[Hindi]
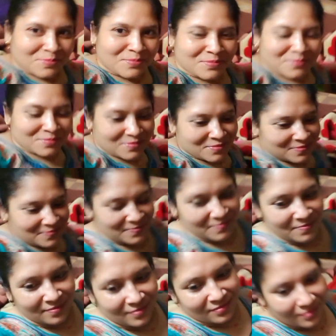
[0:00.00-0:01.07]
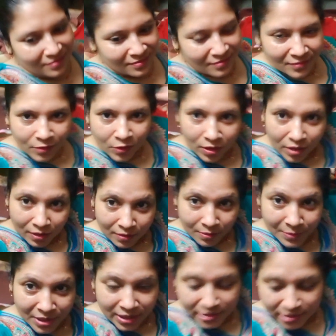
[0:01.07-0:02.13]
मुझे रोकती लग रही है और अब
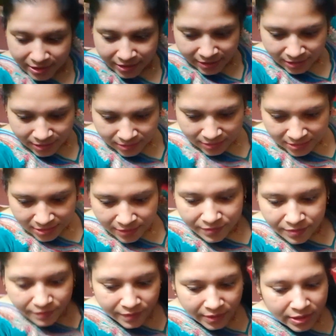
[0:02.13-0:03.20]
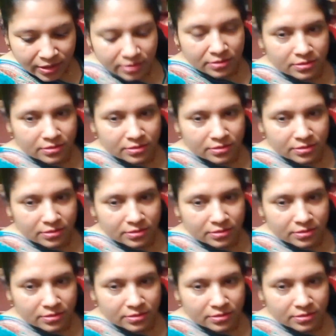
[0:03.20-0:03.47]
हम करने जा रहे हैं यहाँ की साफ सफाई